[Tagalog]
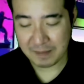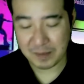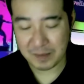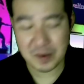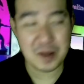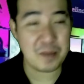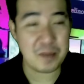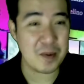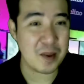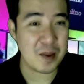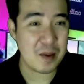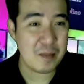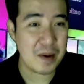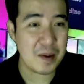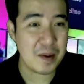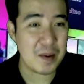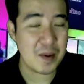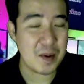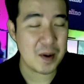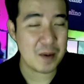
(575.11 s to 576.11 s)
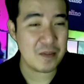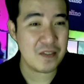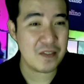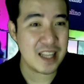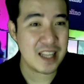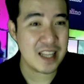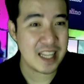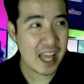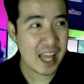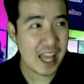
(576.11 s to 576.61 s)
Buti pa siya ma...
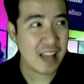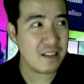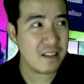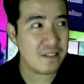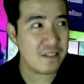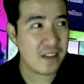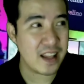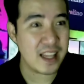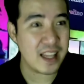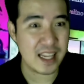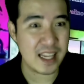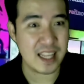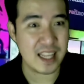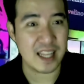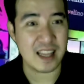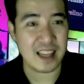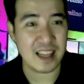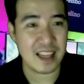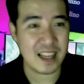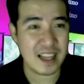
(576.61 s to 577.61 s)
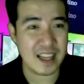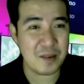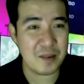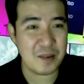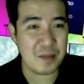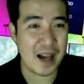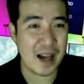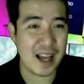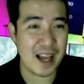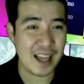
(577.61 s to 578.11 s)
Fidilen? Fidelin? Ano
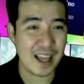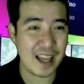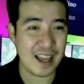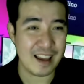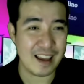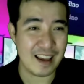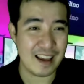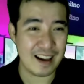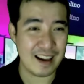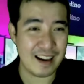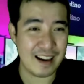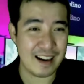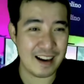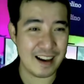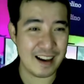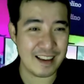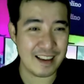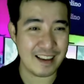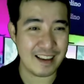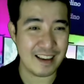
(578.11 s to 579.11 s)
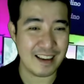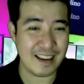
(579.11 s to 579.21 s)
ba? Ay!